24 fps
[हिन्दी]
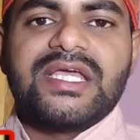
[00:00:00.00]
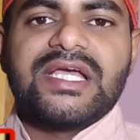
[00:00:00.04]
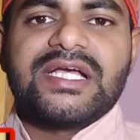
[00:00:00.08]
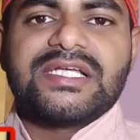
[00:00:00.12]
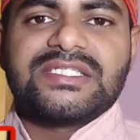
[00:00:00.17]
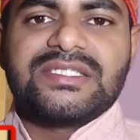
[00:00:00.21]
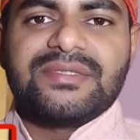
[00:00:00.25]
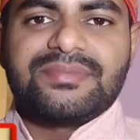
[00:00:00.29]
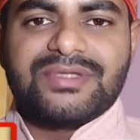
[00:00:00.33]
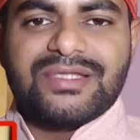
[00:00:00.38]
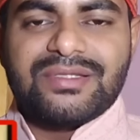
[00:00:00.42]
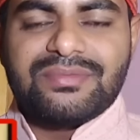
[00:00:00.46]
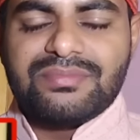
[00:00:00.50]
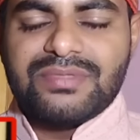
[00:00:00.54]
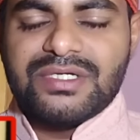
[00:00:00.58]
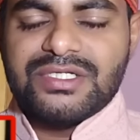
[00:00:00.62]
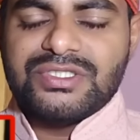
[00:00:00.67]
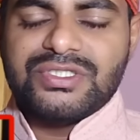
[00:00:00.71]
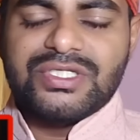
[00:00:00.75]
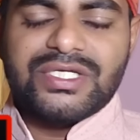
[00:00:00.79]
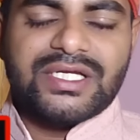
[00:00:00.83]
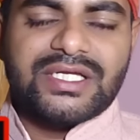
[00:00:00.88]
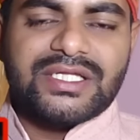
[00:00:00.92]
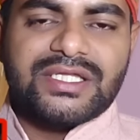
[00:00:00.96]
एक
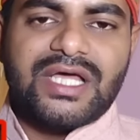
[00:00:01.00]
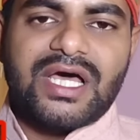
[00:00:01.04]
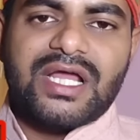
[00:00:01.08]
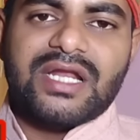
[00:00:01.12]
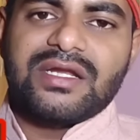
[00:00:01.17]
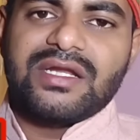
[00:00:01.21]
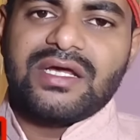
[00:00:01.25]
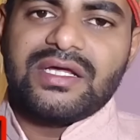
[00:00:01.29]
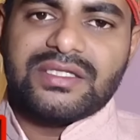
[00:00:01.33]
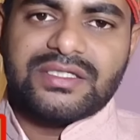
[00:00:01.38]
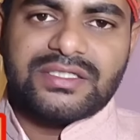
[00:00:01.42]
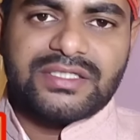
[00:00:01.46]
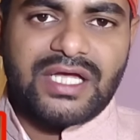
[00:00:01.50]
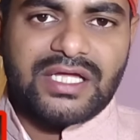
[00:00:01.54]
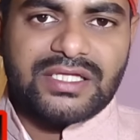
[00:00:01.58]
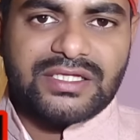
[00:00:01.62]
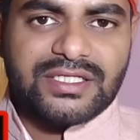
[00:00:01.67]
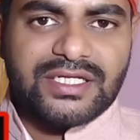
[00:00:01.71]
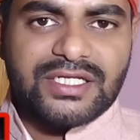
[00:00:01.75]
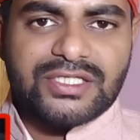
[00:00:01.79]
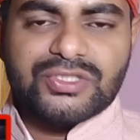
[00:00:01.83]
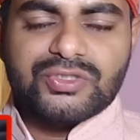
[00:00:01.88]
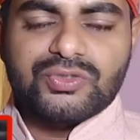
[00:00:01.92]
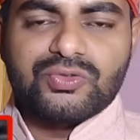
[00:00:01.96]
सितंबर से केदारनाथ
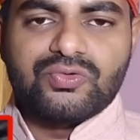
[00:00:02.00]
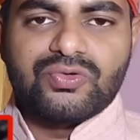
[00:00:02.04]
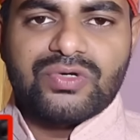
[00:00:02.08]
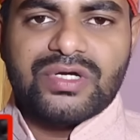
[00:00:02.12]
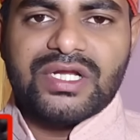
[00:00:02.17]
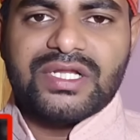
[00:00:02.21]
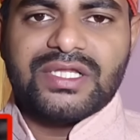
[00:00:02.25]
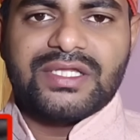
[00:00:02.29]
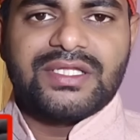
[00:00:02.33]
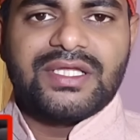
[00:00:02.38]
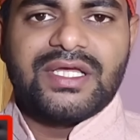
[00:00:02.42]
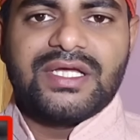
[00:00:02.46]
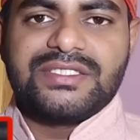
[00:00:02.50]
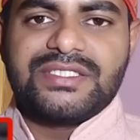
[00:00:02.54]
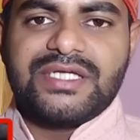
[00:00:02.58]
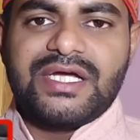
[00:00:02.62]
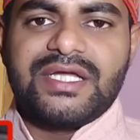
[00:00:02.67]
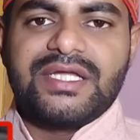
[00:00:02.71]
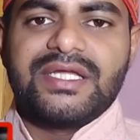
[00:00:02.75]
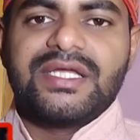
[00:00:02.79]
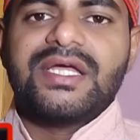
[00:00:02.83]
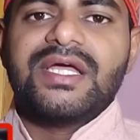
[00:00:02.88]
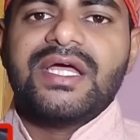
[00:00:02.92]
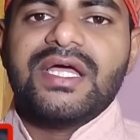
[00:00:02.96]
यात्रा शुरू कर दिया
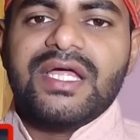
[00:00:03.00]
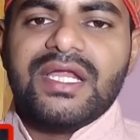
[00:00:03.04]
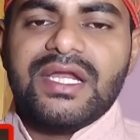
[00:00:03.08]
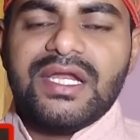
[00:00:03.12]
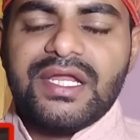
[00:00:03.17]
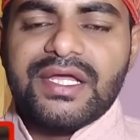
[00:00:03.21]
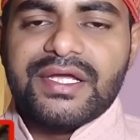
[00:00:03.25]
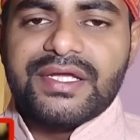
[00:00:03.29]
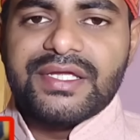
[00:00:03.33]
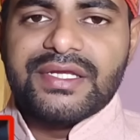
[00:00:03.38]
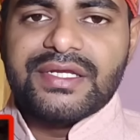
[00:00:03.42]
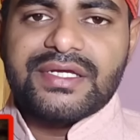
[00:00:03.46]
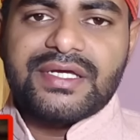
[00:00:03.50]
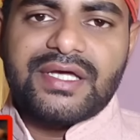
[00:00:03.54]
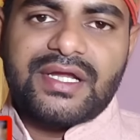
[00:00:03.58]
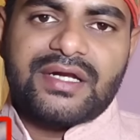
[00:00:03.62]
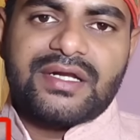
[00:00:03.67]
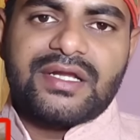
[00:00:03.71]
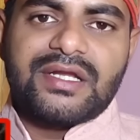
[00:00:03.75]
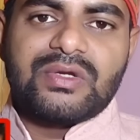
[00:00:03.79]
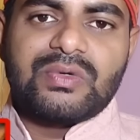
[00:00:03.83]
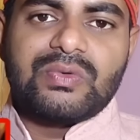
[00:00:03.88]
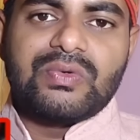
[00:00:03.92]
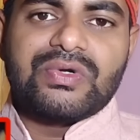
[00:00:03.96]
जाए लेकिन
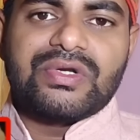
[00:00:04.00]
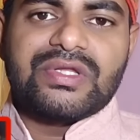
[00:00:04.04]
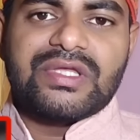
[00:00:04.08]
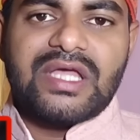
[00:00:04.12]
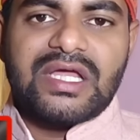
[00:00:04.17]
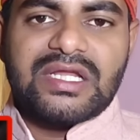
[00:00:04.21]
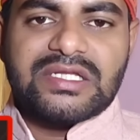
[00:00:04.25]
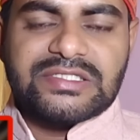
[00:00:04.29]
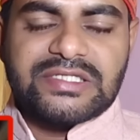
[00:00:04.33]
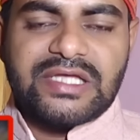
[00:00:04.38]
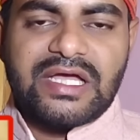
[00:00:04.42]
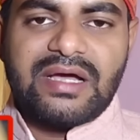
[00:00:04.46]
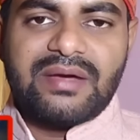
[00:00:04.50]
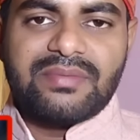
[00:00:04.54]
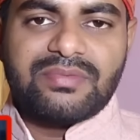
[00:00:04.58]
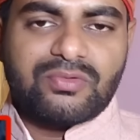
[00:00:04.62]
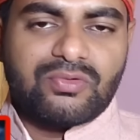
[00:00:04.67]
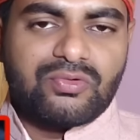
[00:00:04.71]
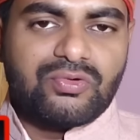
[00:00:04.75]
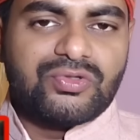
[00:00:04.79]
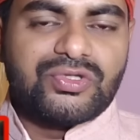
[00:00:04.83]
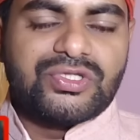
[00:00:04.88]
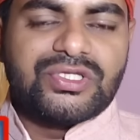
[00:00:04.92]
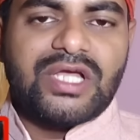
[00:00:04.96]
कर्नल कोटियाल
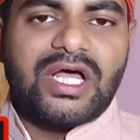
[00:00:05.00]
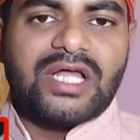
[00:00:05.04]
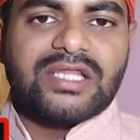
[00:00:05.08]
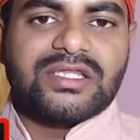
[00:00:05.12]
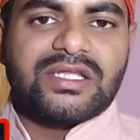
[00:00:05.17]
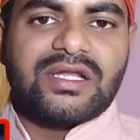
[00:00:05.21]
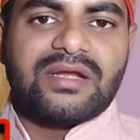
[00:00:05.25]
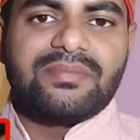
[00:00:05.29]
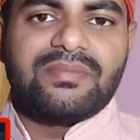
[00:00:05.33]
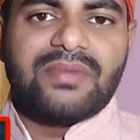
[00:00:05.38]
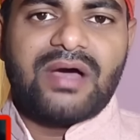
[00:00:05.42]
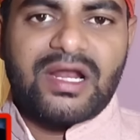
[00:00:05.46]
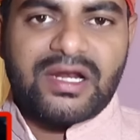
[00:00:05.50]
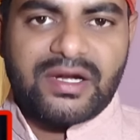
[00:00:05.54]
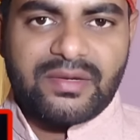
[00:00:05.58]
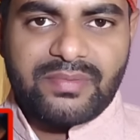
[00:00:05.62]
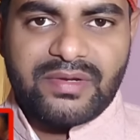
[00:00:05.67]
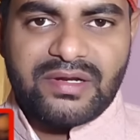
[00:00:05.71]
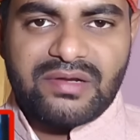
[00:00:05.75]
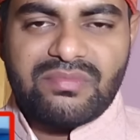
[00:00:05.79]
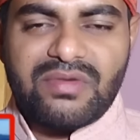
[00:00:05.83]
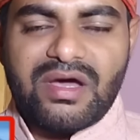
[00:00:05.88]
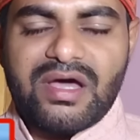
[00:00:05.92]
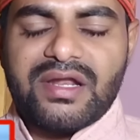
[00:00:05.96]
साहब खुद यात्रा मार्ग
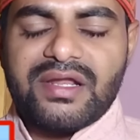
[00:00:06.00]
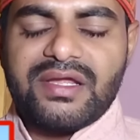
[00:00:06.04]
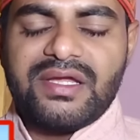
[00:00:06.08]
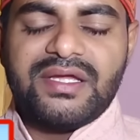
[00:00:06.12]
बनवा